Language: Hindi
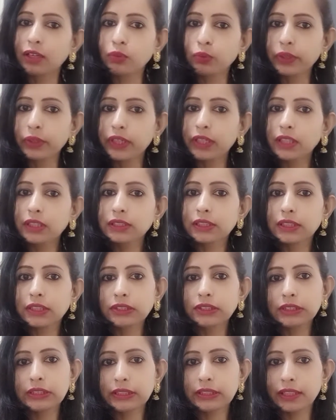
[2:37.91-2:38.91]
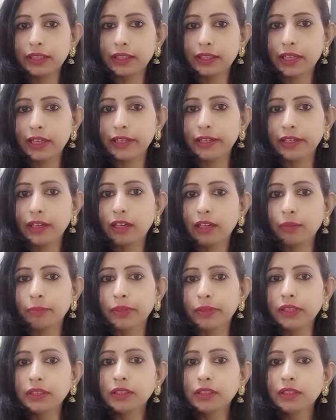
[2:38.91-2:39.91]
लूंगी इसके छिलके निकालने के
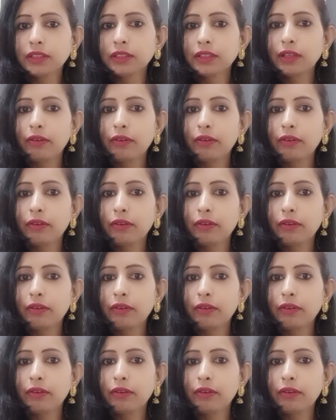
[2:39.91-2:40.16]
बाद